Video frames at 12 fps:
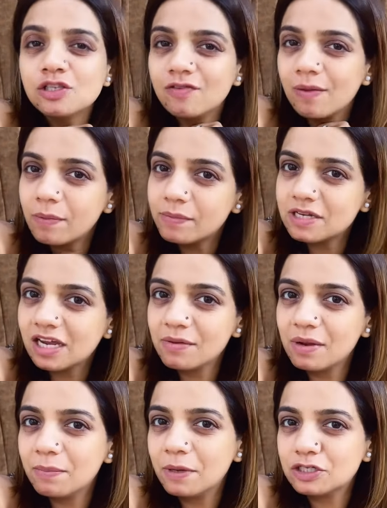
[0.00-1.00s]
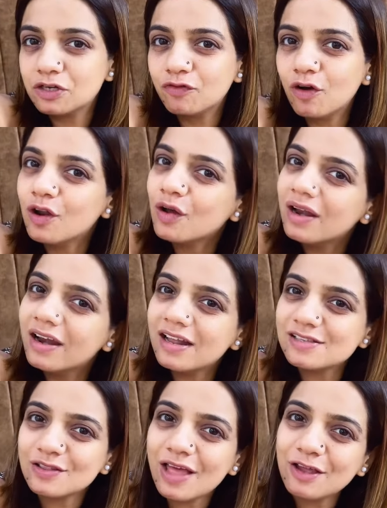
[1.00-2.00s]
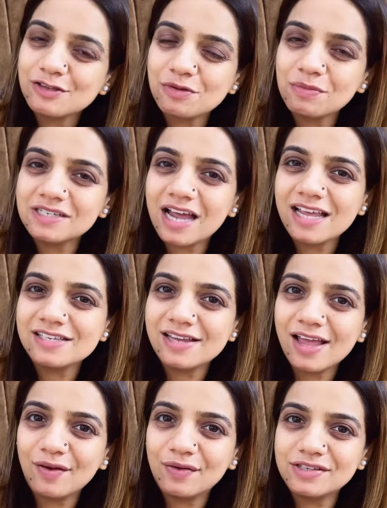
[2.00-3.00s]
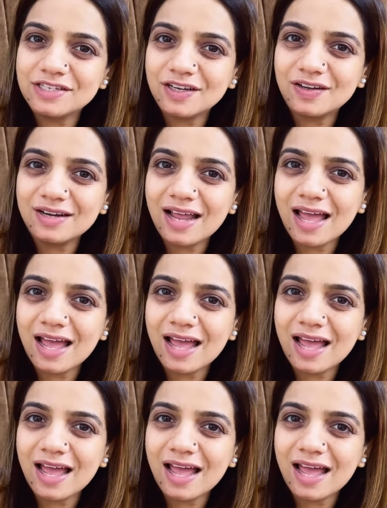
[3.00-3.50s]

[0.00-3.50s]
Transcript: सो वहाँ पे भी जाके मेरे पेज को फॉलो कर लेना सो थैंक यू सो मच गाइज जय गुरु जी गुड